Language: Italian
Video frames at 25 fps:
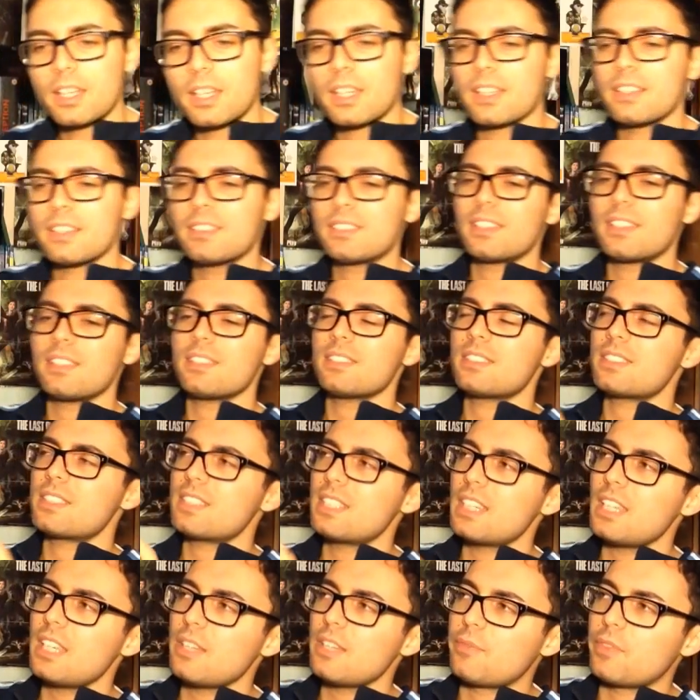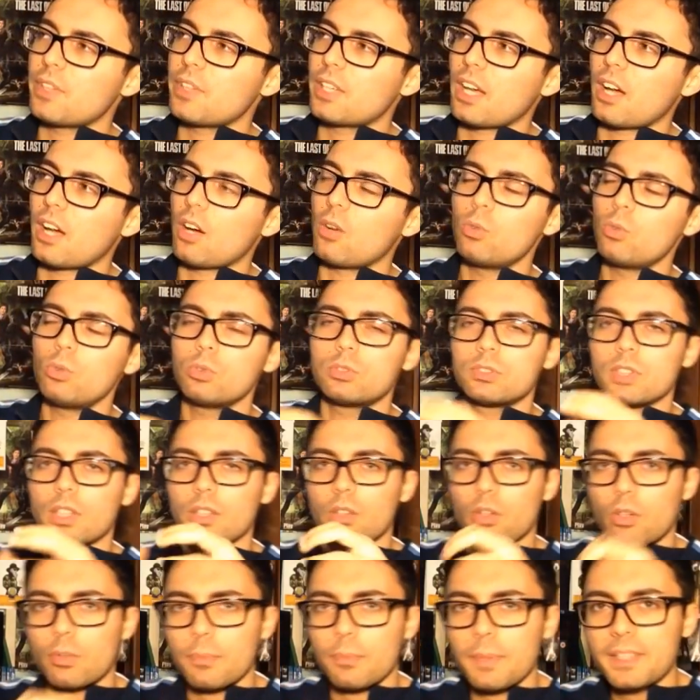che intensifica
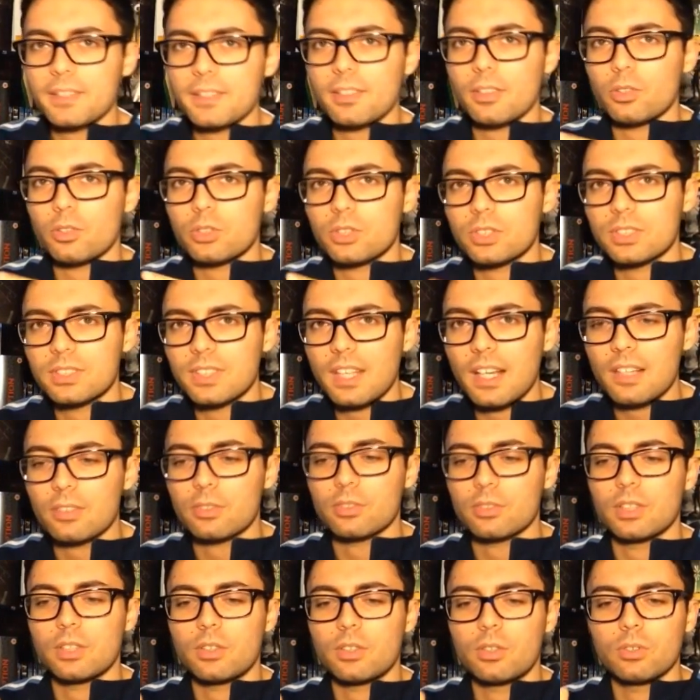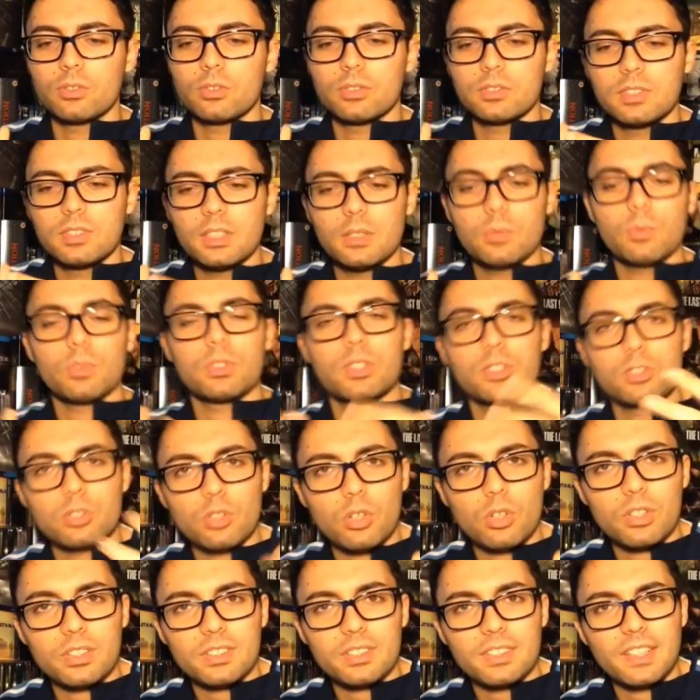ulteriormente lo stato di continuo
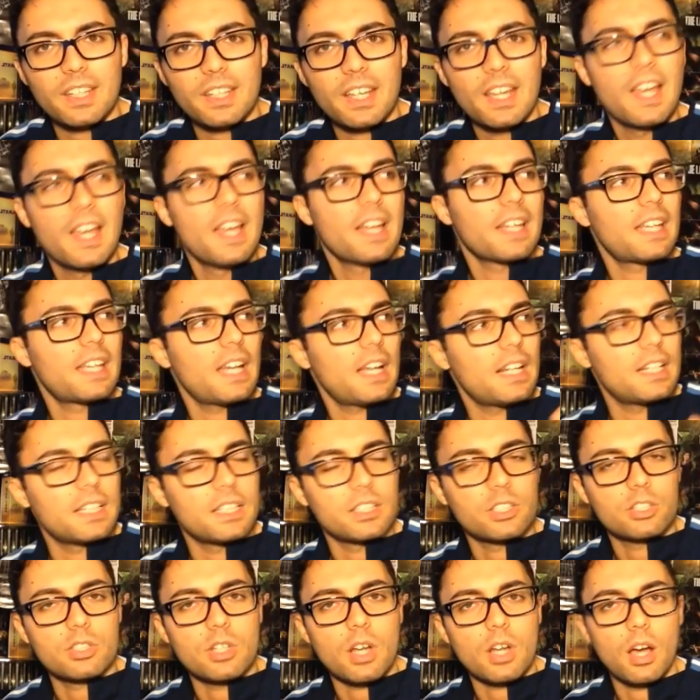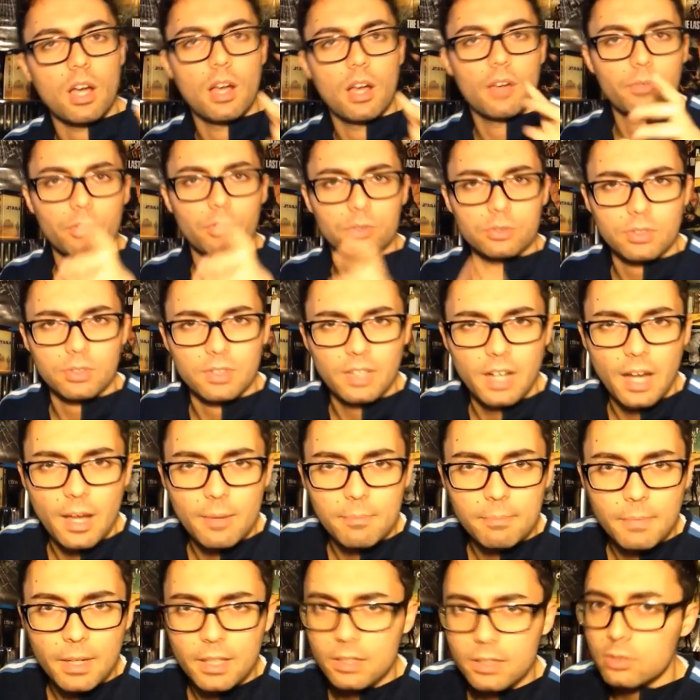disordine che aleggia
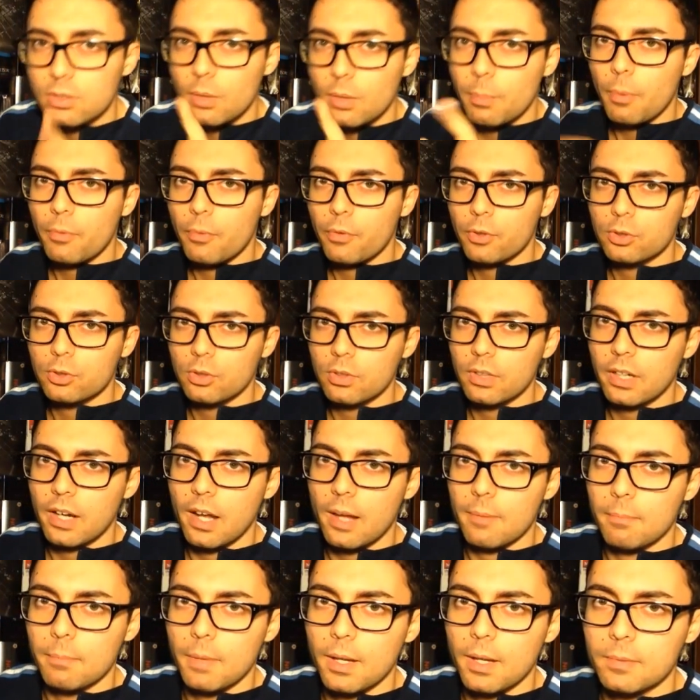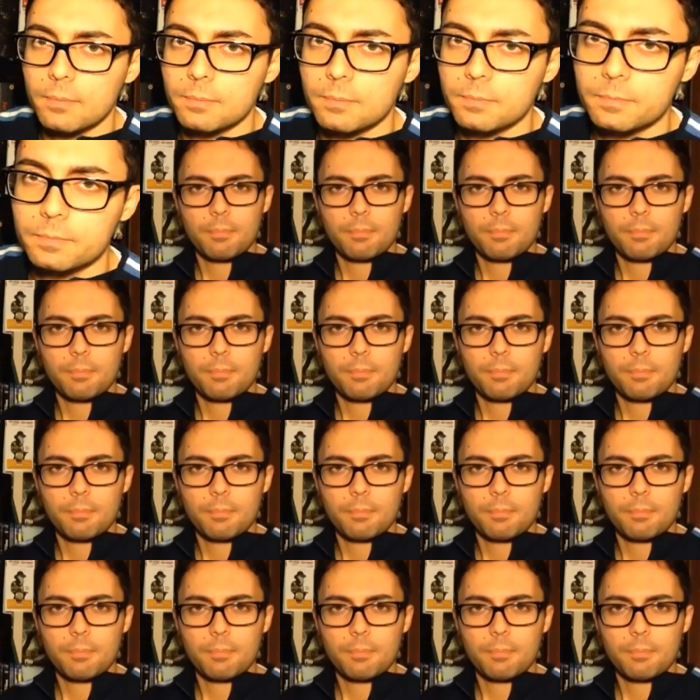fotogramma dopo fotogramma.